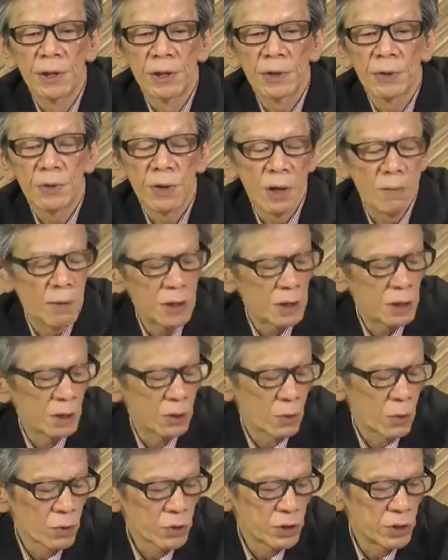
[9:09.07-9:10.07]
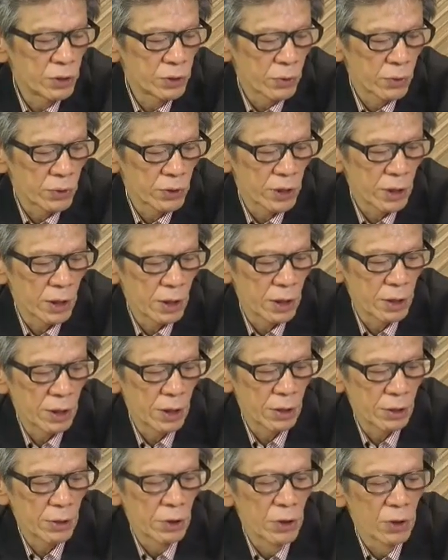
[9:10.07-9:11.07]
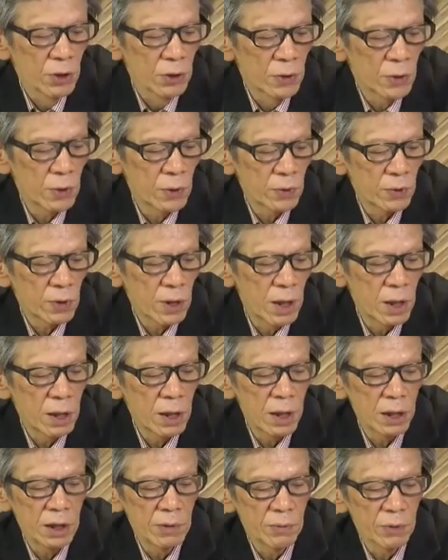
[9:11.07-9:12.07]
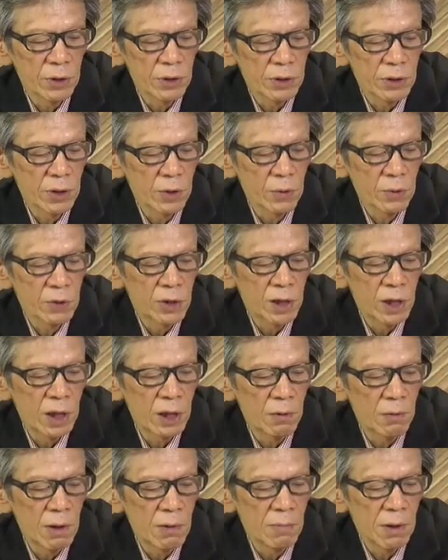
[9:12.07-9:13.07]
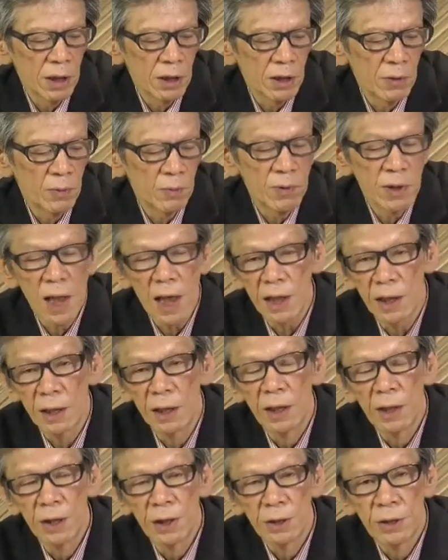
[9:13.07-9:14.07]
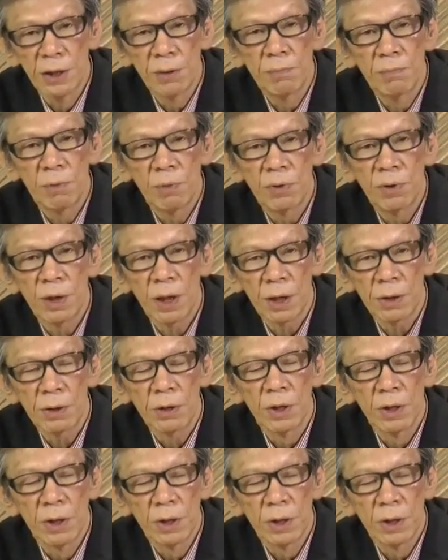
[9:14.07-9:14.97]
それはまさに古神道の世界であるそういうことを考えてもですね沖縄は紛れもない日本であ